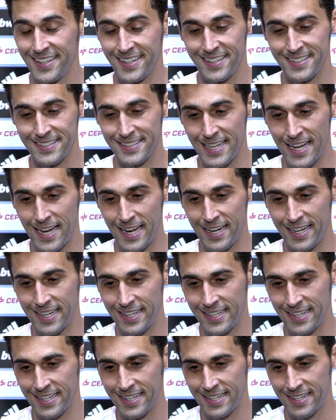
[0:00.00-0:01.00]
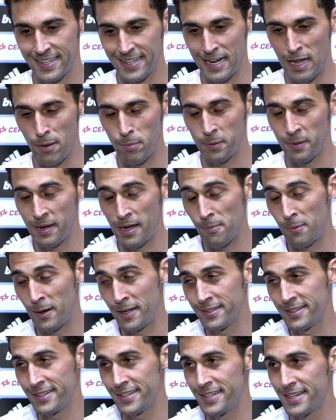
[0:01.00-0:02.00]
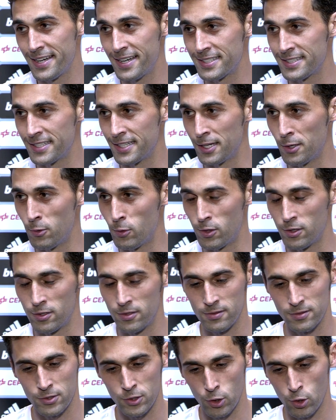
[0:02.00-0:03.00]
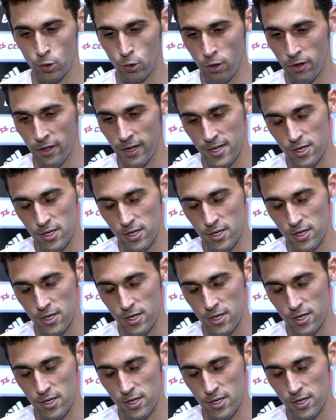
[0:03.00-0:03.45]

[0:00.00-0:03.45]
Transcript: estar en, la primera plantilla, así que bueno, soy uno de